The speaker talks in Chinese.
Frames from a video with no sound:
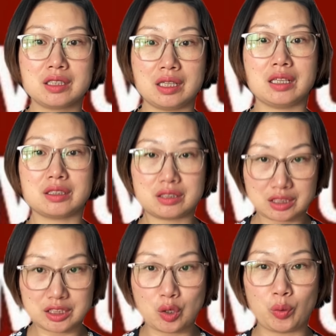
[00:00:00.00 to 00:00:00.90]
啊，
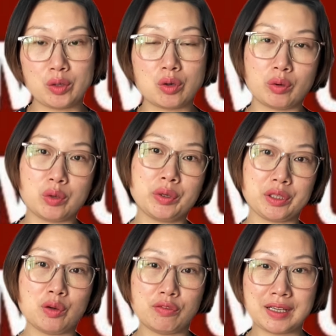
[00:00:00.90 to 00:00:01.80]
直接回国，回国
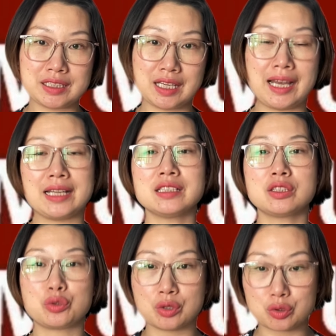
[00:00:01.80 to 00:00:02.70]
以后发现还
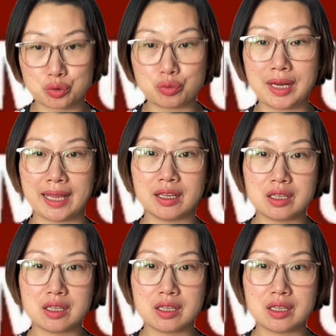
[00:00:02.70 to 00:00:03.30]
是需要出来，